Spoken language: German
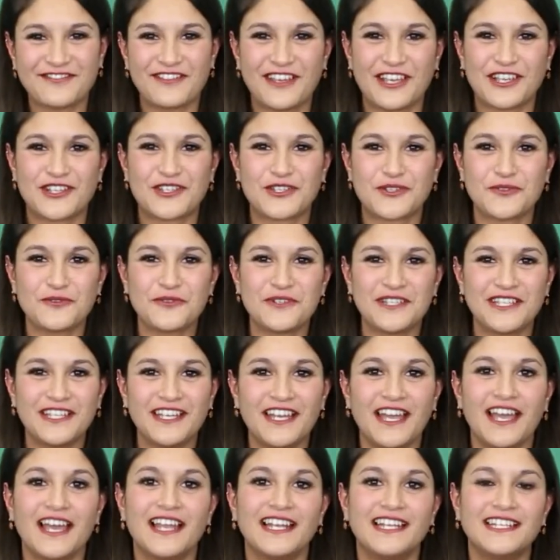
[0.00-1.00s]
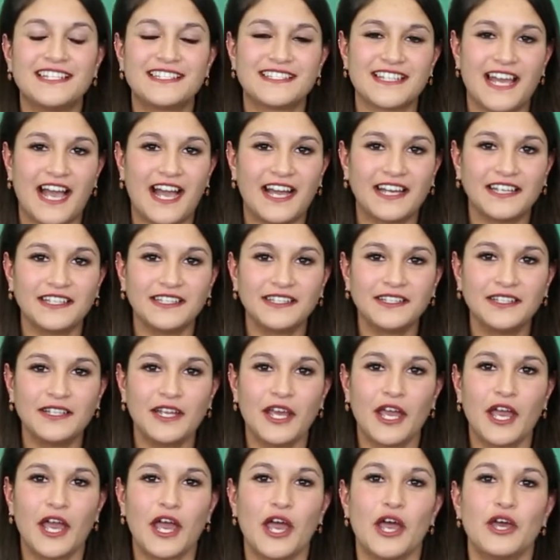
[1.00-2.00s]
Feng Shui liegt darin,
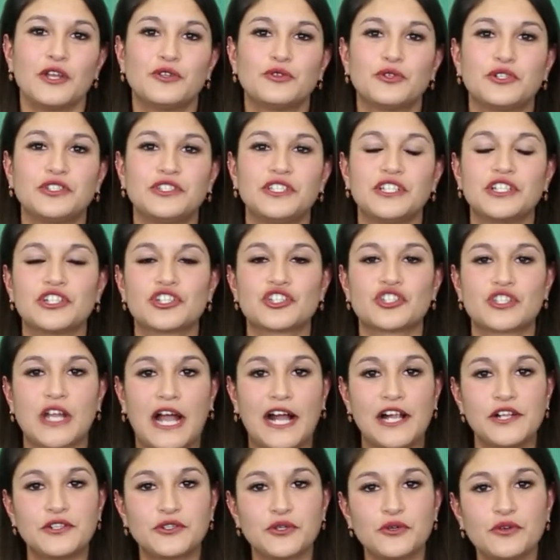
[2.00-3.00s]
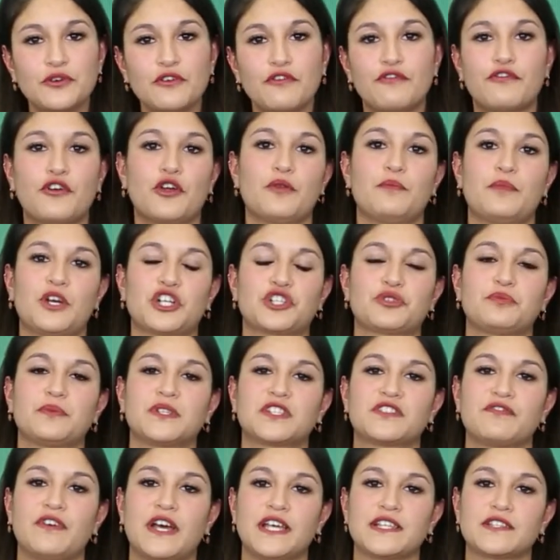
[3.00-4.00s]
durch die Gestaltung von
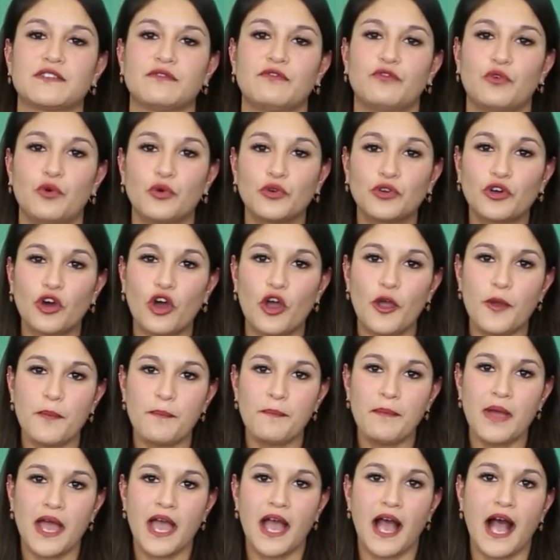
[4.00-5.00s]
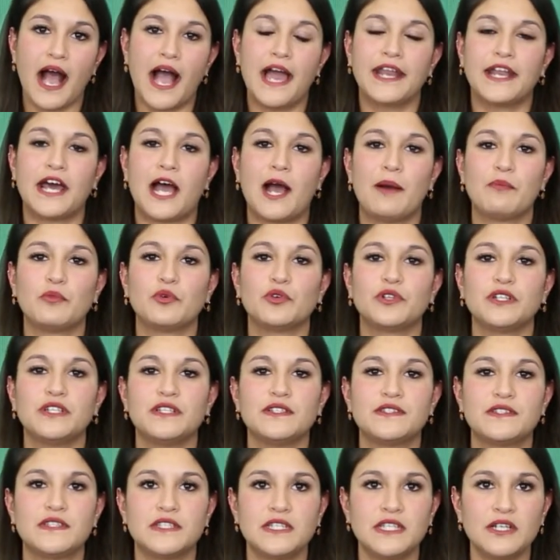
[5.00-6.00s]
beispielsweise Wohnräumen eine
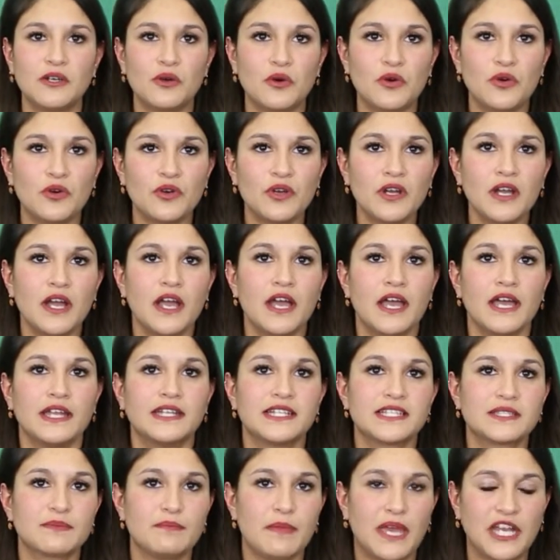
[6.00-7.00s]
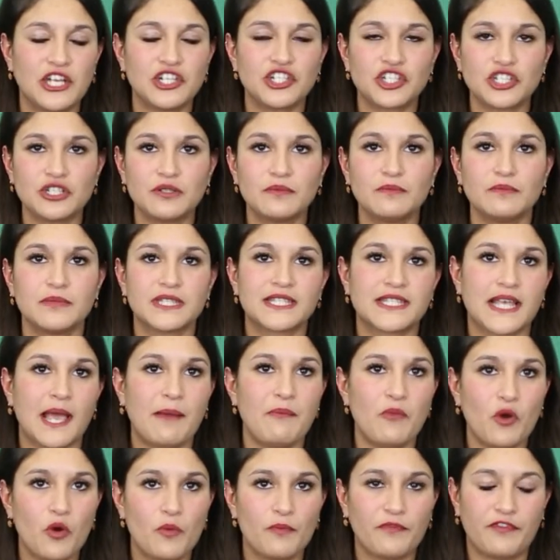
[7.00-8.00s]
Harmonisierung des Menschen mit
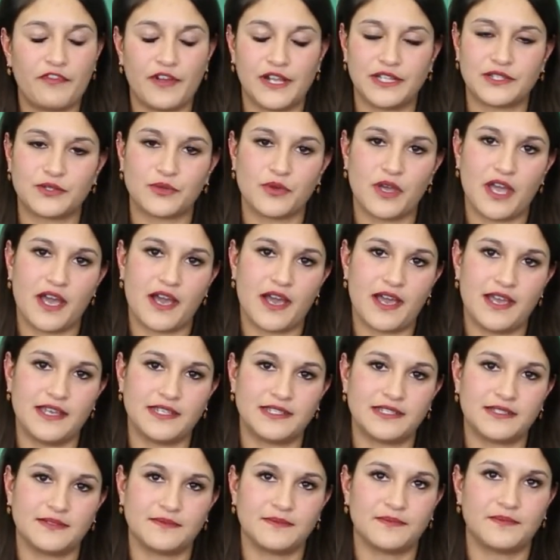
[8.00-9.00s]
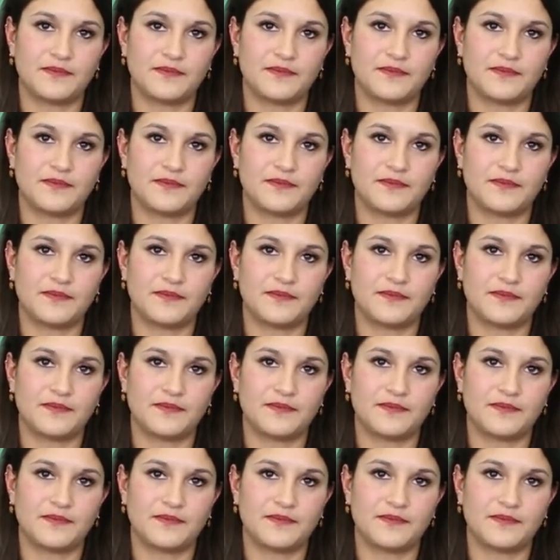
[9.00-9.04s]
seinem Umfeld zu erreichen.